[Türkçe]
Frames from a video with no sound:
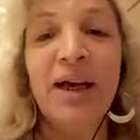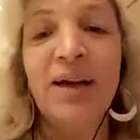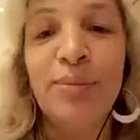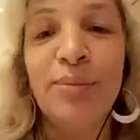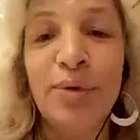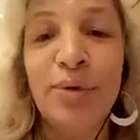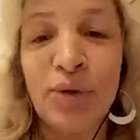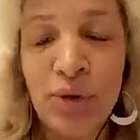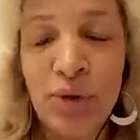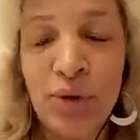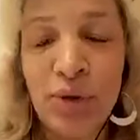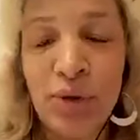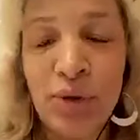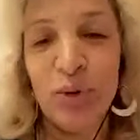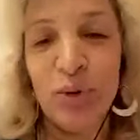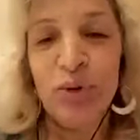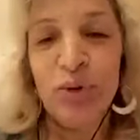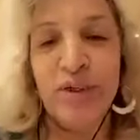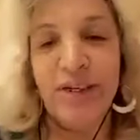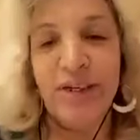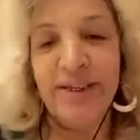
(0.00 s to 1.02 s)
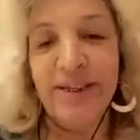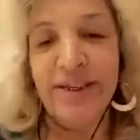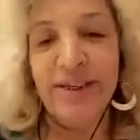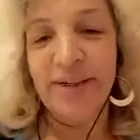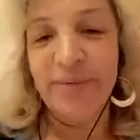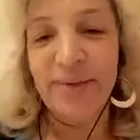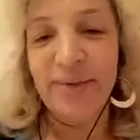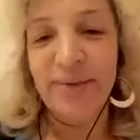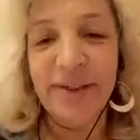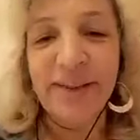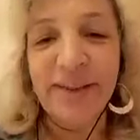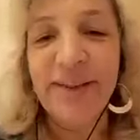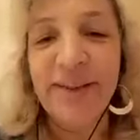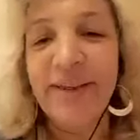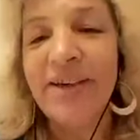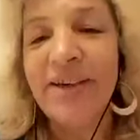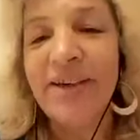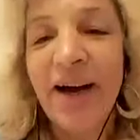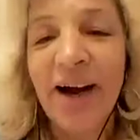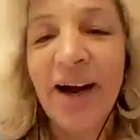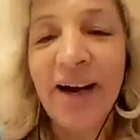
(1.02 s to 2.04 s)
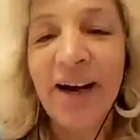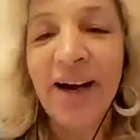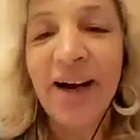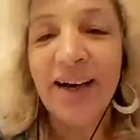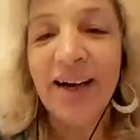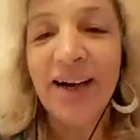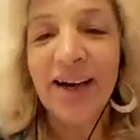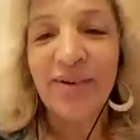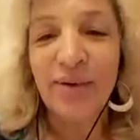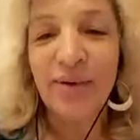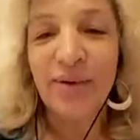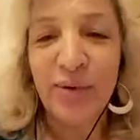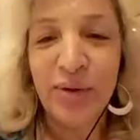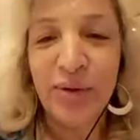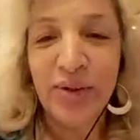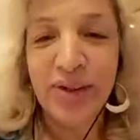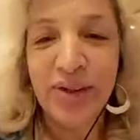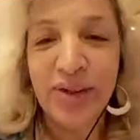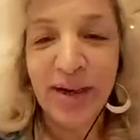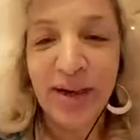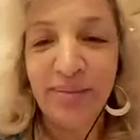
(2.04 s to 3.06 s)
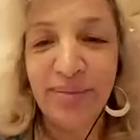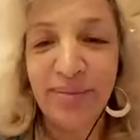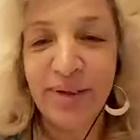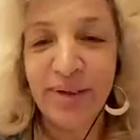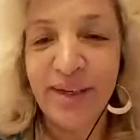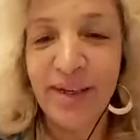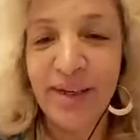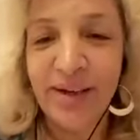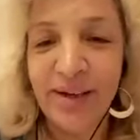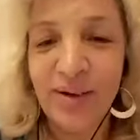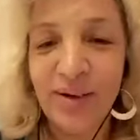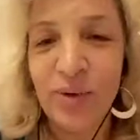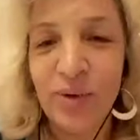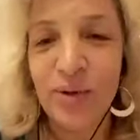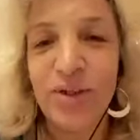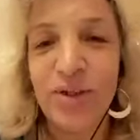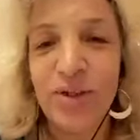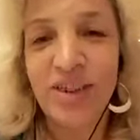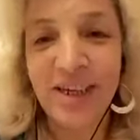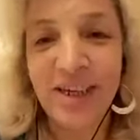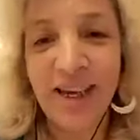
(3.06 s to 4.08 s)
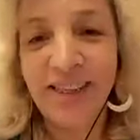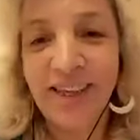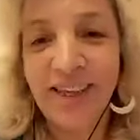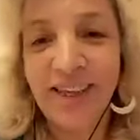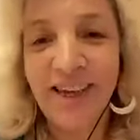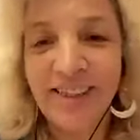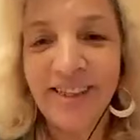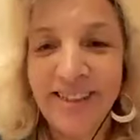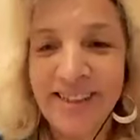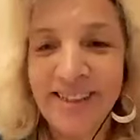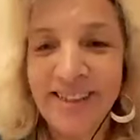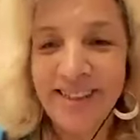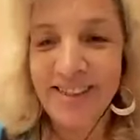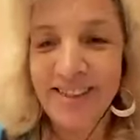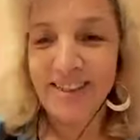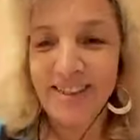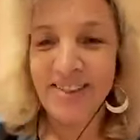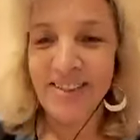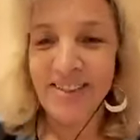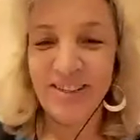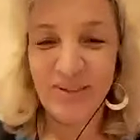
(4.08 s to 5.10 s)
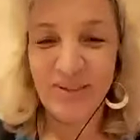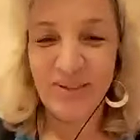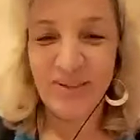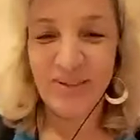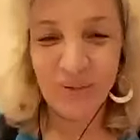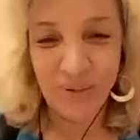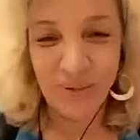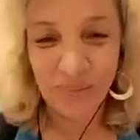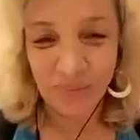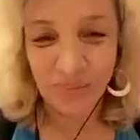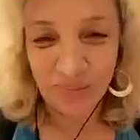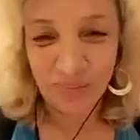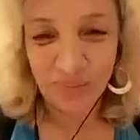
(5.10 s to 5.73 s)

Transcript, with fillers: Bütün hücrelerimin hala yürürken bile oksijenlendiğini hissediyorum.